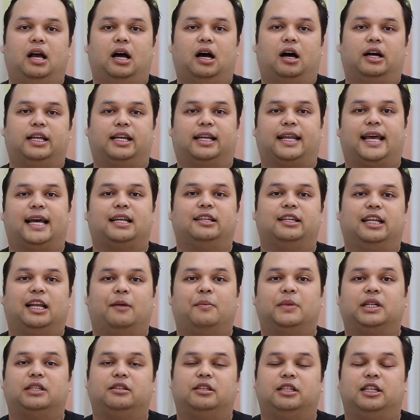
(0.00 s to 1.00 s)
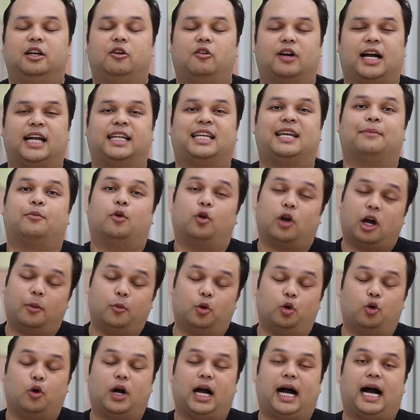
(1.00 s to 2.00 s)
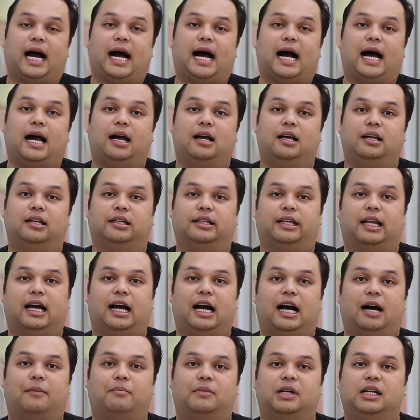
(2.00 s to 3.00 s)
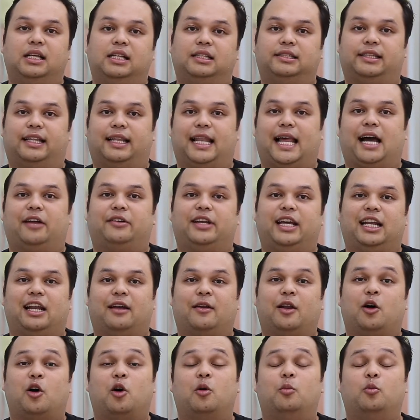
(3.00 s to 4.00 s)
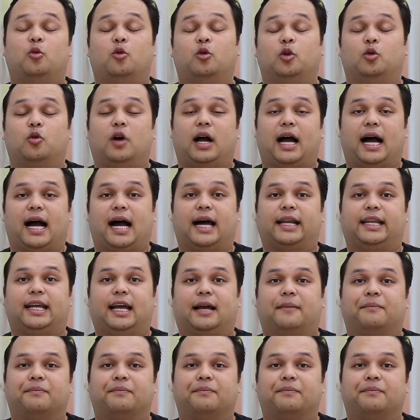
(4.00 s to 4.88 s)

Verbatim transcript: เอออย่างแรกเลยเรามันคือเรื่องของการเก็บข้อมูลลูกค้านะครับเสร็จแล้วเนี่ยเราอาข้อมูลลูกค้าเนี่ย